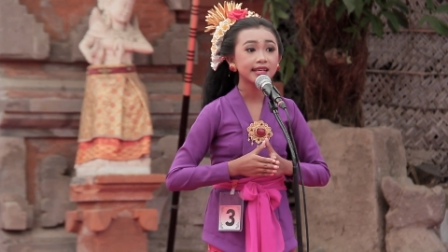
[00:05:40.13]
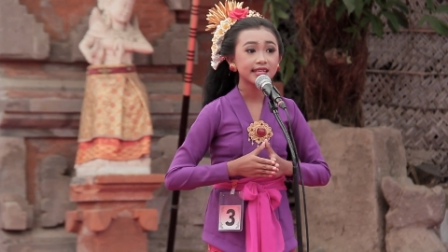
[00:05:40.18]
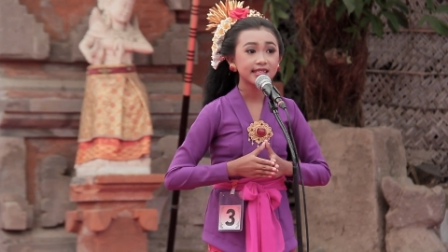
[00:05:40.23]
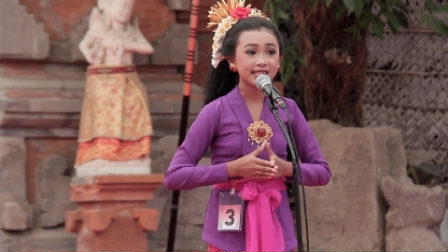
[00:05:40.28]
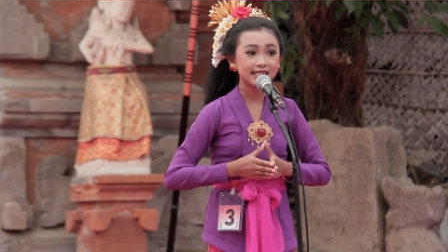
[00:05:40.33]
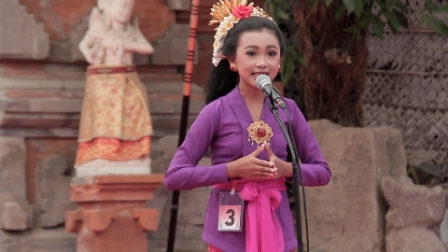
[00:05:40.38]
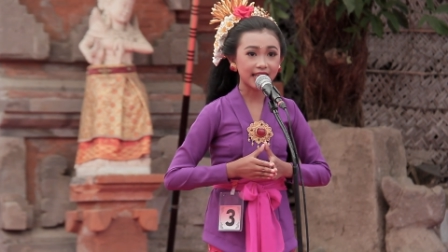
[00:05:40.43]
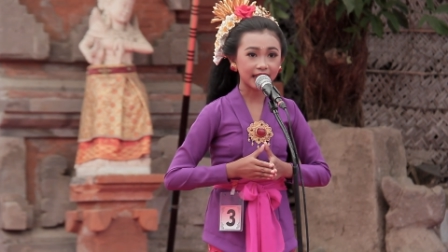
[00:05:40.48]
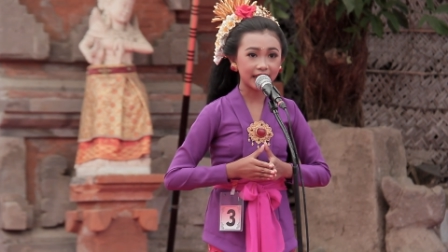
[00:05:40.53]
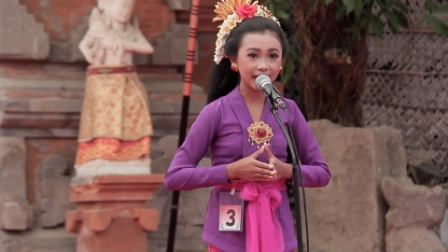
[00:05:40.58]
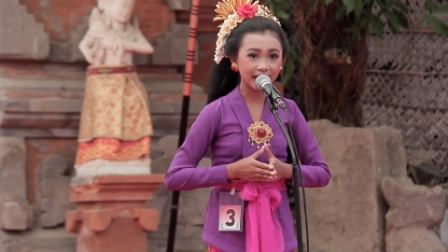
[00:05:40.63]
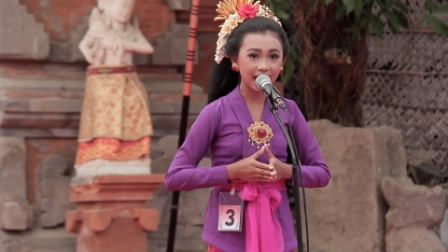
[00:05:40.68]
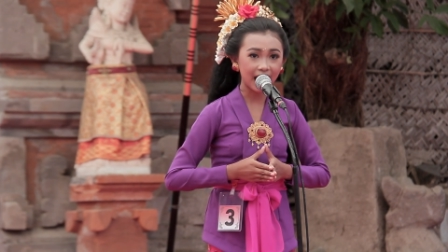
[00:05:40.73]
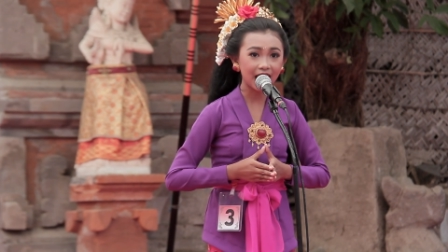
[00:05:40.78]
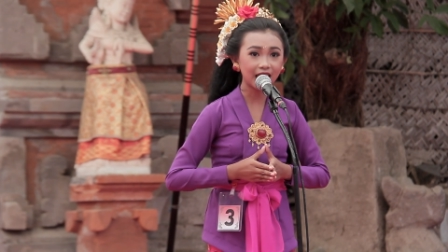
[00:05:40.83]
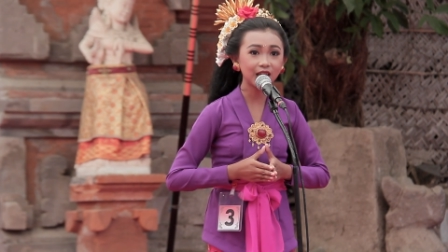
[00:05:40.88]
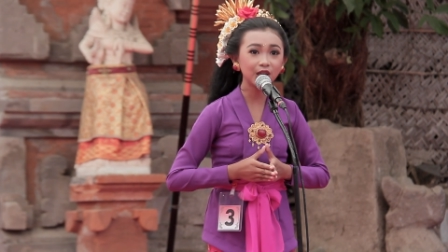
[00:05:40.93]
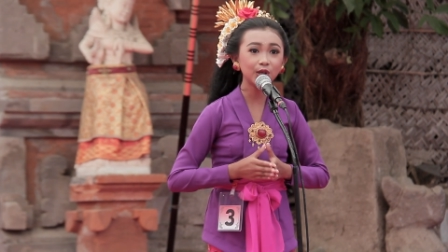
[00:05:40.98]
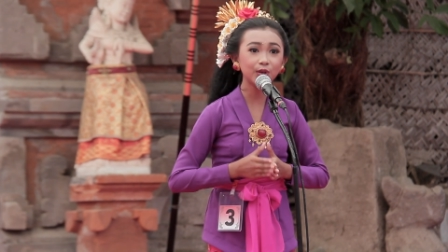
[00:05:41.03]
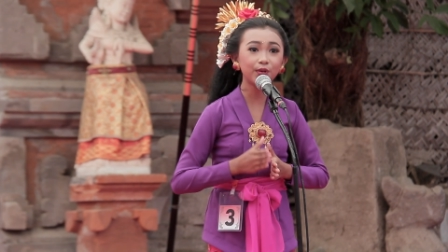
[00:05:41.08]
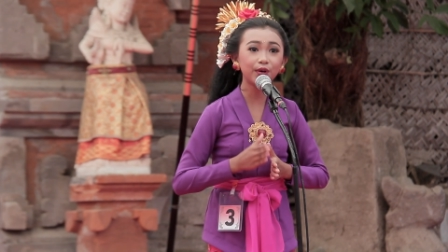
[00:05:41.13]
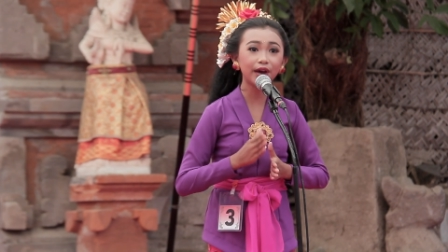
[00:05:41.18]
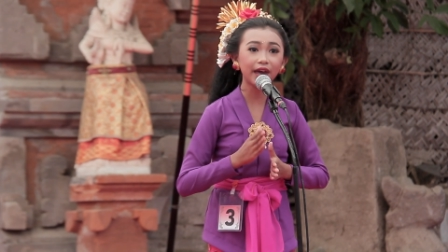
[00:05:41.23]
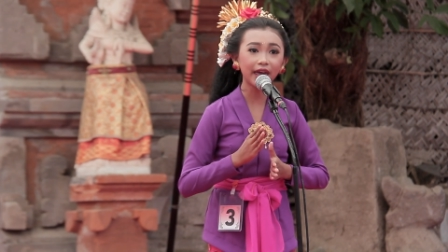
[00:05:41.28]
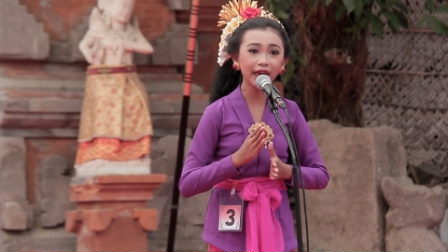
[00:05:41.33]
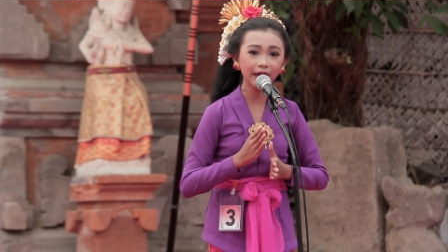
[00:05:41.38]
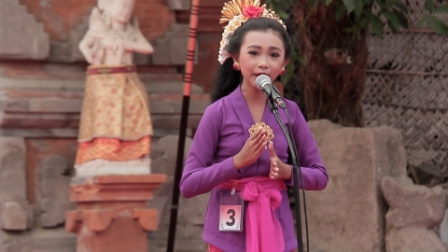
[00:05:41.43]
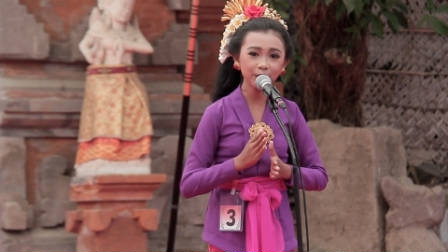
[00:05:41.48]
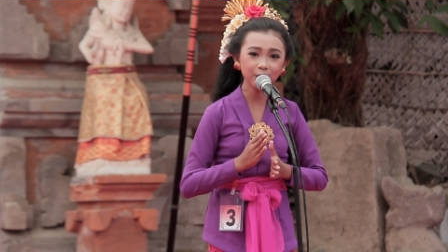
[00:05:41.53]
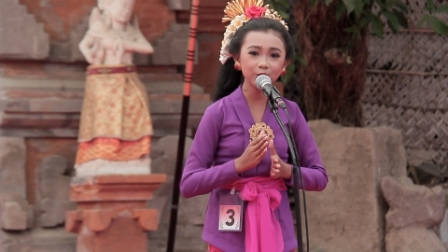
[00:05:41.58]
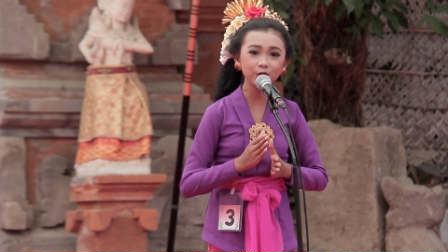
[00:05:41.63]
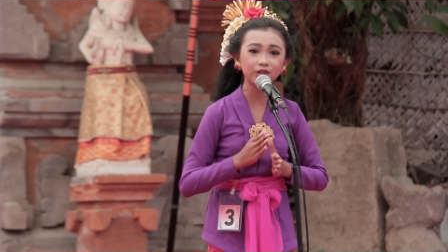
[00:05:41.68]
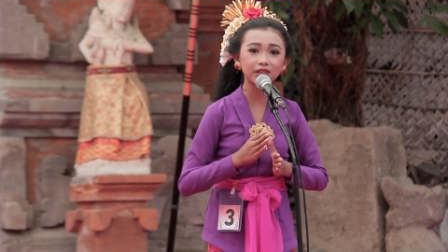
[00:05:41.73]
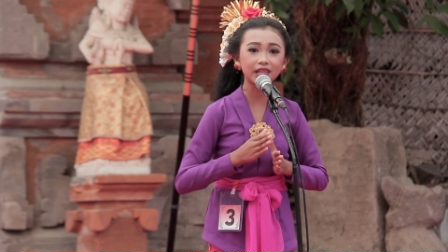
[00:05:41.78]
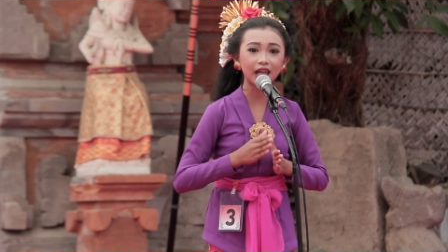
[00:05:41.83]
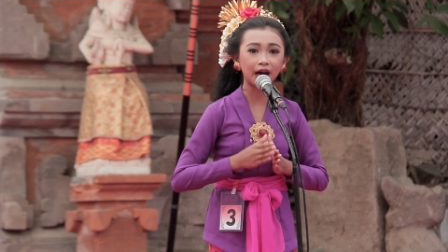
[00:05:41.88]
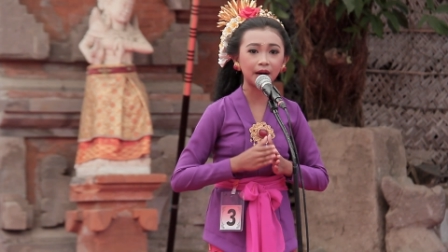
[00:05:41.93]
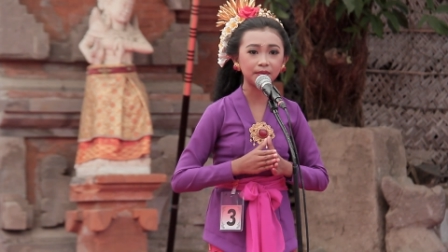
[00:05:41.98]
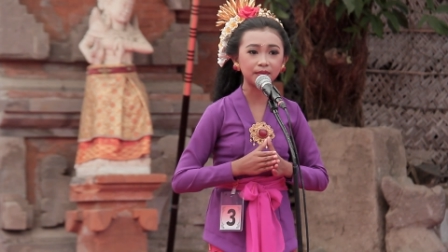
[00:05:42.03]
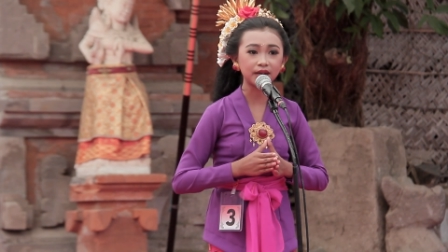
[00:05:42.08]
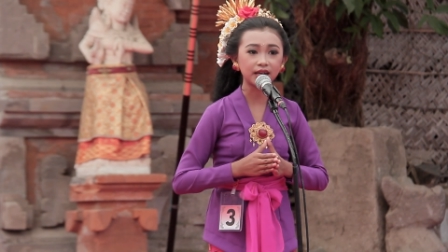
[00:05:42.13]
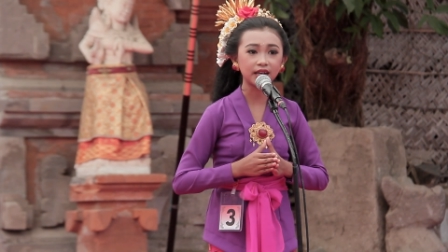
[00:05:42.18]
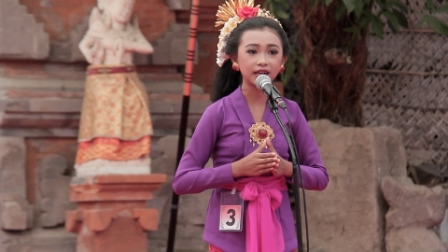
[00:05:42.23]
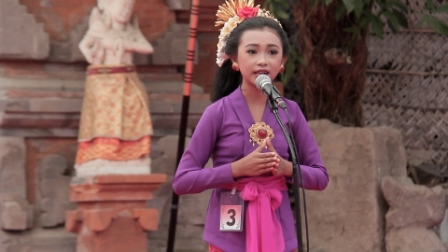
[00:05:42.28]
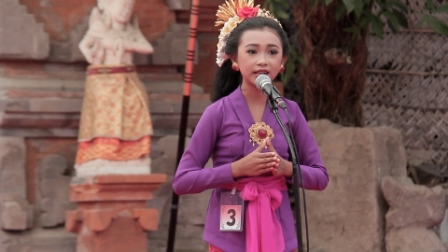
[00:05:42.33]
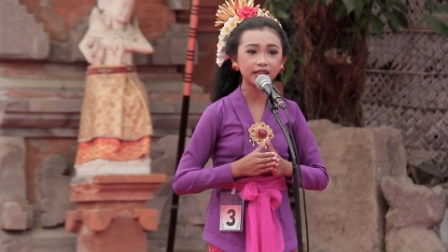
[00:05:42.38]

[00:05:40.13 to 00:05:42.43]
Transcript: Sanidat lueh utam.